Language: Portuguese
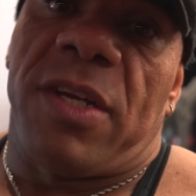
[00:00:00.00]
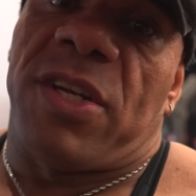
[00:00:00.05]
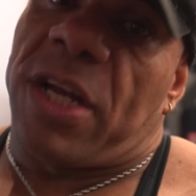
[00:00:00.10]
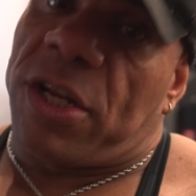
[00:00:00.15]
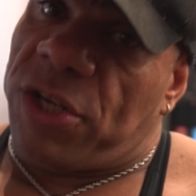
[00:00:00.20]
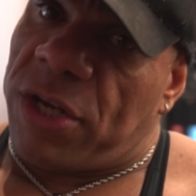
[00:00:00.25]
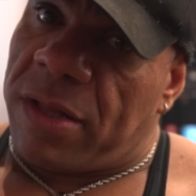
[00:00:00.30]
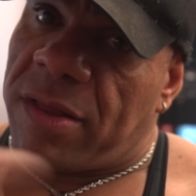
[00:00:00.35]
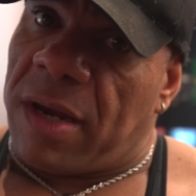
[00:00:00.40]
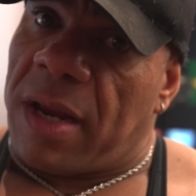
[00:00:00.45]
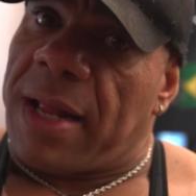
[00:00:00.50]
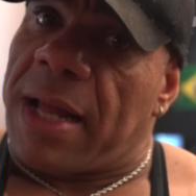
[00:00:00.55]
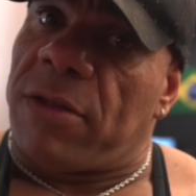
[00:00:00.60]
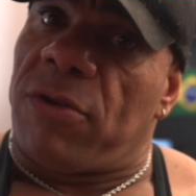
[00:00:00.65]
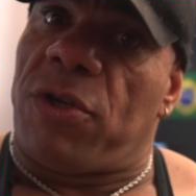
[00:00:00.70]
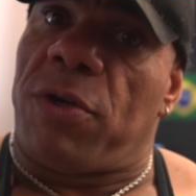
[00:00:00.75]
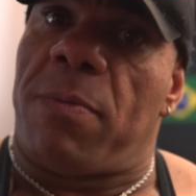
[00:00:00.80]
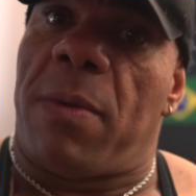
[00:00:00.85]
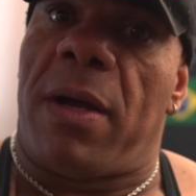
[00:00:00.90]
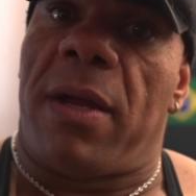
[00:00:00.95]
E já tinha
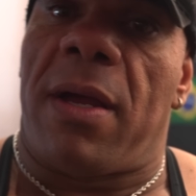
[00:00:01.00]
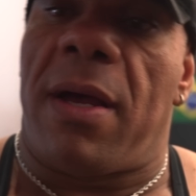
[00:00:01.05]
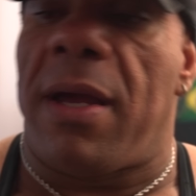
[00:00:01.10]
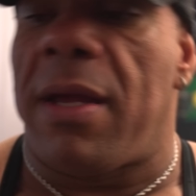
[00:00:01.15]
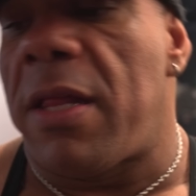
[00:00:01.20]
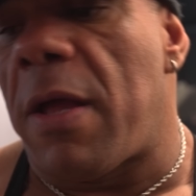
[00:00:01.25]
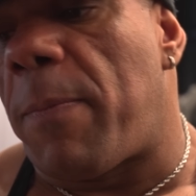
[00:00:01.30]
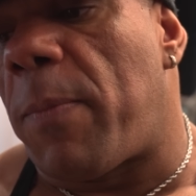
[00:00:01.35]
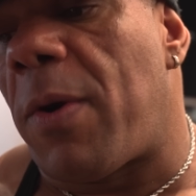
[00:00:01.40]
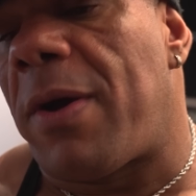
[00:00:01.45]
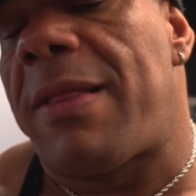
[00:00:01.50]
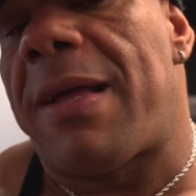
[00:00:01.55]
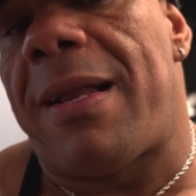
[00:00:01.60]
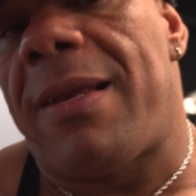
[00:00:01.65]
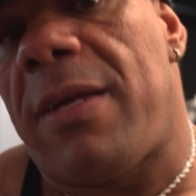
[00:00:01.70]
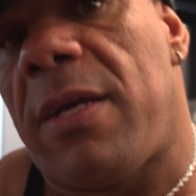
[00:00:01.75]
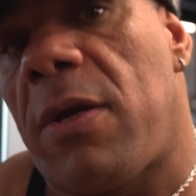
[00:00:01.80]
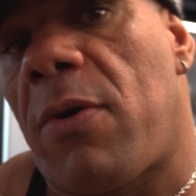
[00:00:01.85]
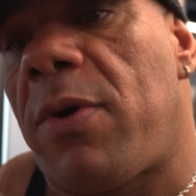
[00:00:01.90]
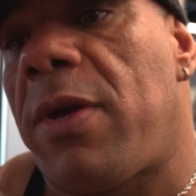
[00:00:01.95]
treinado de manhã e depois
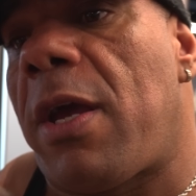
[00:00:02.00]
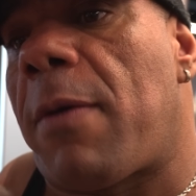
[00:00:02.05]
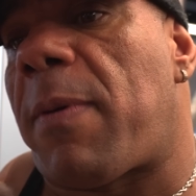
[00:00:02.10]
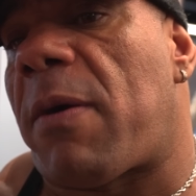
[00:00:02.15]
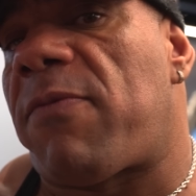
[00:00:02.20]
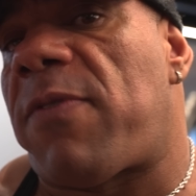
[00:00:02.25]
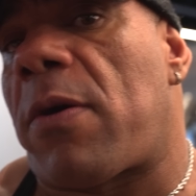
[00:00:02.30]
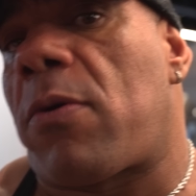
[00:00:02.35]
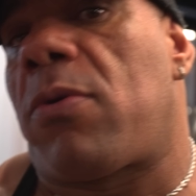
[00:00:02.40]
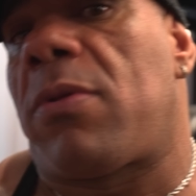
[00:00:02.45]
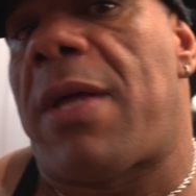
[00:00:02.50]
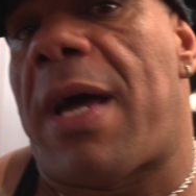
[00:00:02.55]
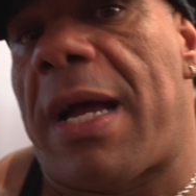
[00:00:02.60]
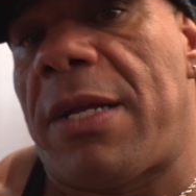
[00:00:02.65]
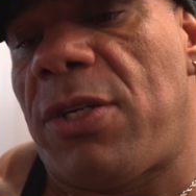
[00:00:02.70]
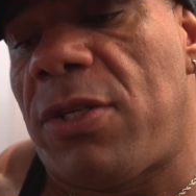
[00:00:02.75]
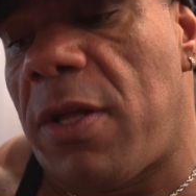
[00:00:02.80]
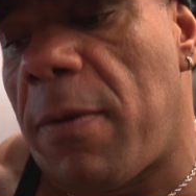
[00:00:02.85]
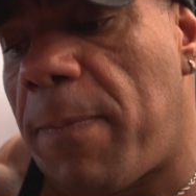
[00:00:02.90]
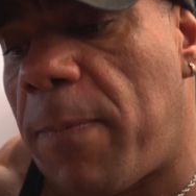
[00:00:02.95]
dali eu ia para a
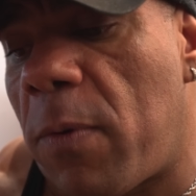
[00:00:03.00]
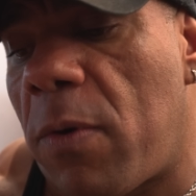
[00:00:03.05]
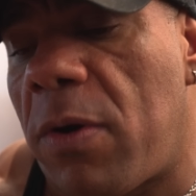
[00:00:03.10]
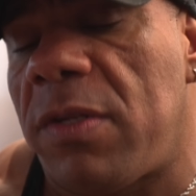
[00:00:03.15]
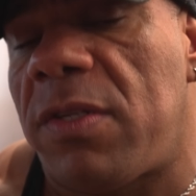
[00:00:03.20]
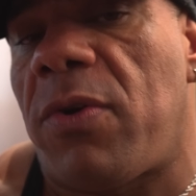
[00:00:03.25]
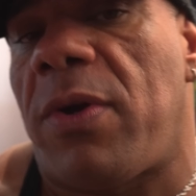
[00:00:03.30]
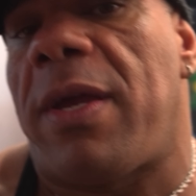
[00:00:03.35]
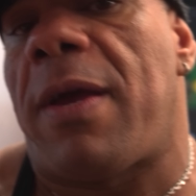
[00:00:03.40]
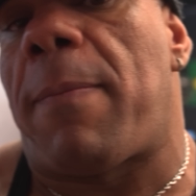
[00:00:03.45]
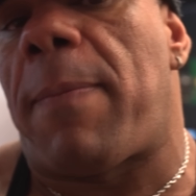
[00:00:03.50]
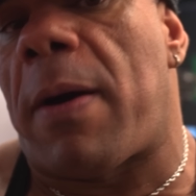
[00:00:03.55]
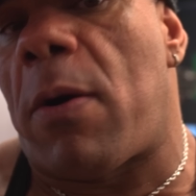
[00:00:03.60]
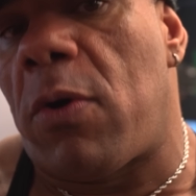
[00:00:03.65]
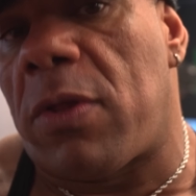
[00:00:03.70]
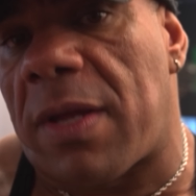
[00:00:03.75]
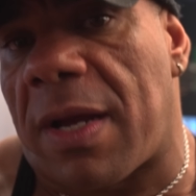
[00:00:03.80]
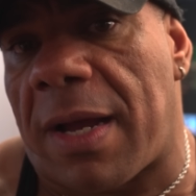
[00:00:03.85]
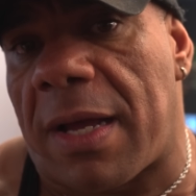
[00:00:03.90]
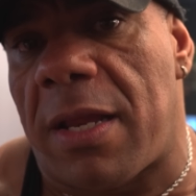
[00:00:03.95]
faculdade e depois eu ia para
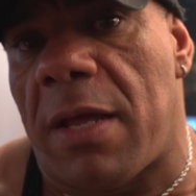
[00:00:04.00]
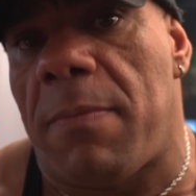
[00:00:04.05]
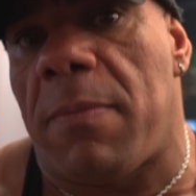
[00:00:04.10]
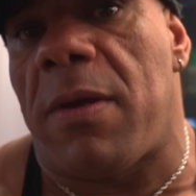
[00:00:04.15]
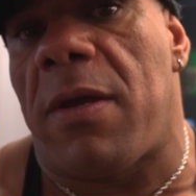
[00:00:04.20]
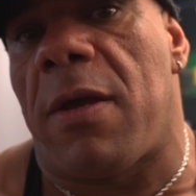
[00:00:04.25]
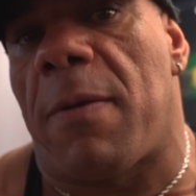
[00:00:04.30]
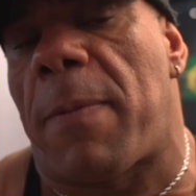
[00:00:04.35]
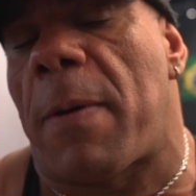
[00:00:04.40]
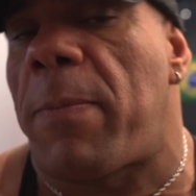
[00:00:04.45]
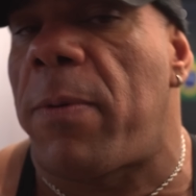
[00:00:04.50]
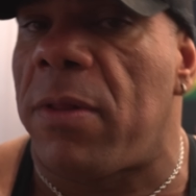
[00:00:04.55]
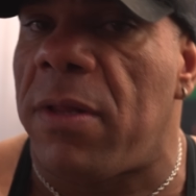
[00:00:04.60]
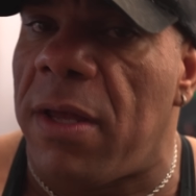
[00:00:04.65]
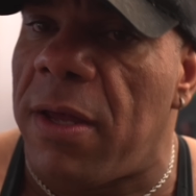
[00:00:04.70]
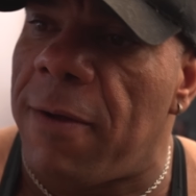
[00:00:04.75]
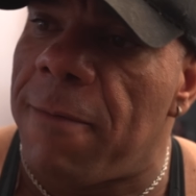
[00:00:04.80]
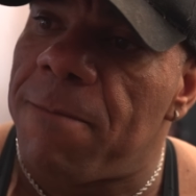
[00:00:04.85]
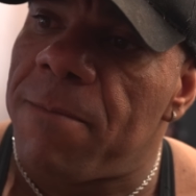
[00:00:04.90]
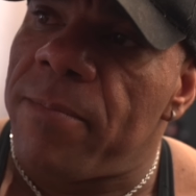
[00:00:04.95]
outra academia para
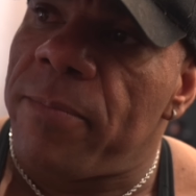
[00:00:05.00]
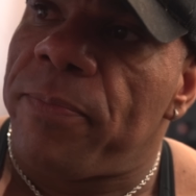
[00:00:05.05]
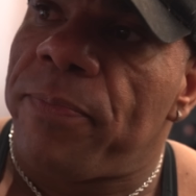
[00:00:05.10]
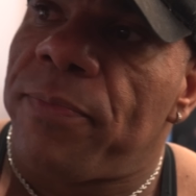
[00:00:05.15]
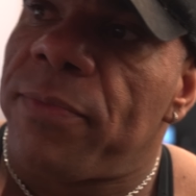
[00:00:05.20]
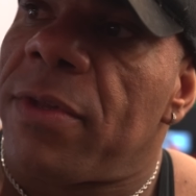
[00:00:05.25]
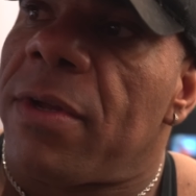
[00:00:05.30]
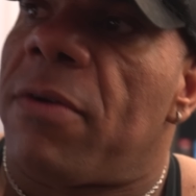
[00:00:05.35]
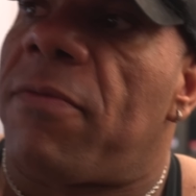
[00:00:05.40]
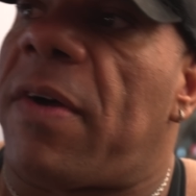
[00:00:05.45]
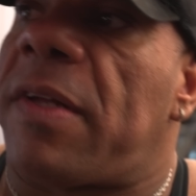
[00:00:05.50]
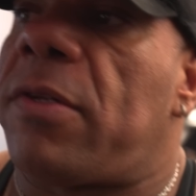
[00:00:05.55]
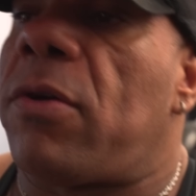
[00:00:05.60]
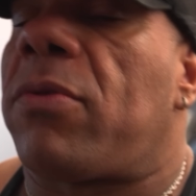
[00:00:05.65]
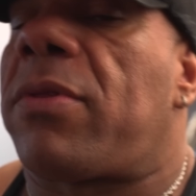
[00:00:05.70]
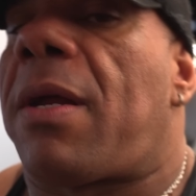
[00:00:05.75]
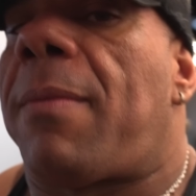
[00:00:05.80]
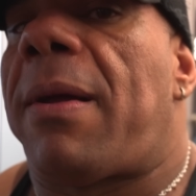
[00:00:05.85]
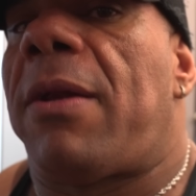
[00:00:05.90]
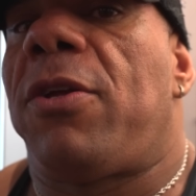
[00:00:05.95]
poder fazer
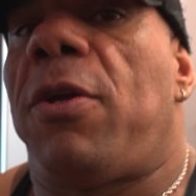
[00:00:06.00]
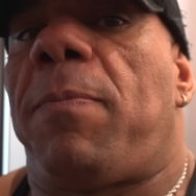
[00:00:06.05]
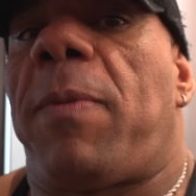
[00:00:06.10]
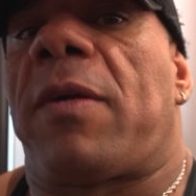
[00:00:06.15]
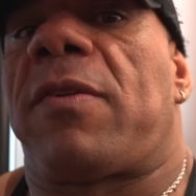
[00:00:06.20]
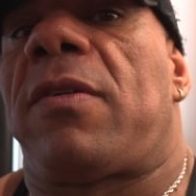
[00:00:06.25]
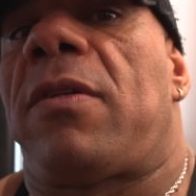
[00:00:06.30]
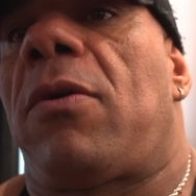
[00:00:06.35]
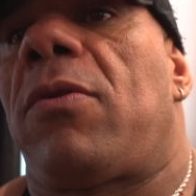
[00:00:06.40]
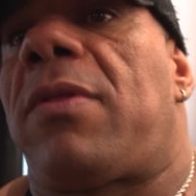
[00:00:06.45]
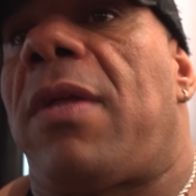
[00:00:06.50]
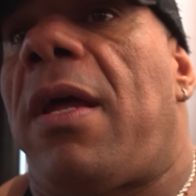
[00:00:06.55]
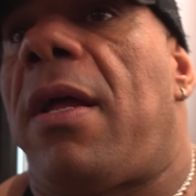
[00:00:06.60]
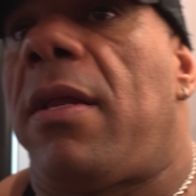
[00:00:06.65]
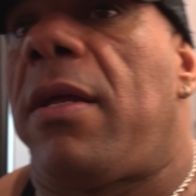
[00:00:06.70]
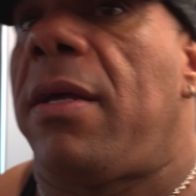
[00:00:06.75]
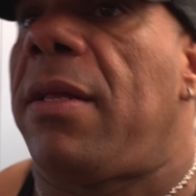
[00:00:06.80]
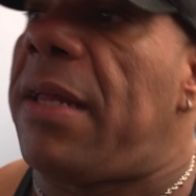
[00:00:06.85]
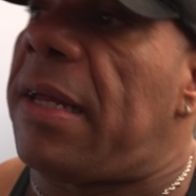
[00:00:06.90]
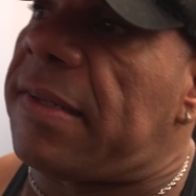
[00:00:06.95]
o trabalho de personal
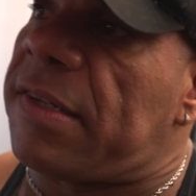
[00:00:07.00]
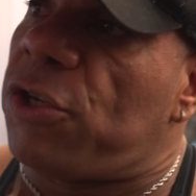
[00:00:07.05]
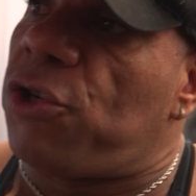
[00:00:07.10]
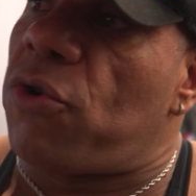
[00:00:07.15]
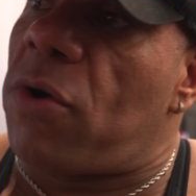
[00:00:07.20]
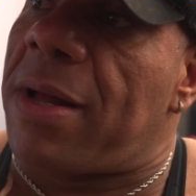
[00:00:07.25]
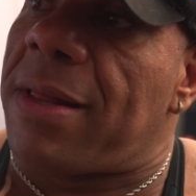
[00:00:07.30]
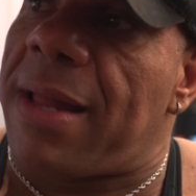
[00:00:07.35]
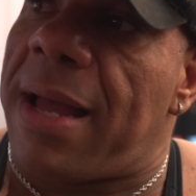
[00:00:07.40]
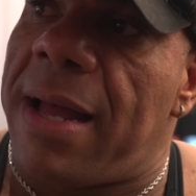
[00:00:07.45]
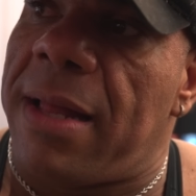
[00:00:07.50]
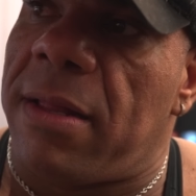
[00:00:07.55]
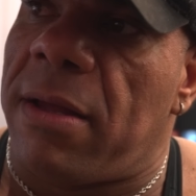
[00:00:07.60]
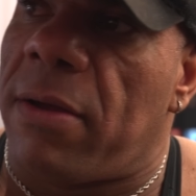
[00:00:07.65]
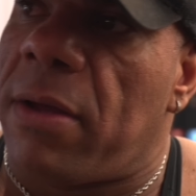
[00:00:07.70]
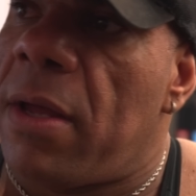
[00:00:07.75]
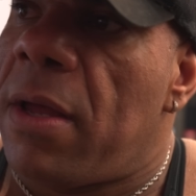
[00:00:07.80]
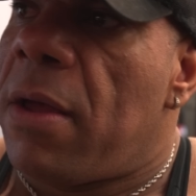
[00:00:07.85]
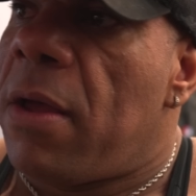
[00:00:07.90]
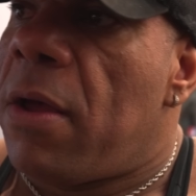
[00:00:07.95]
trainer. E nessa jornada,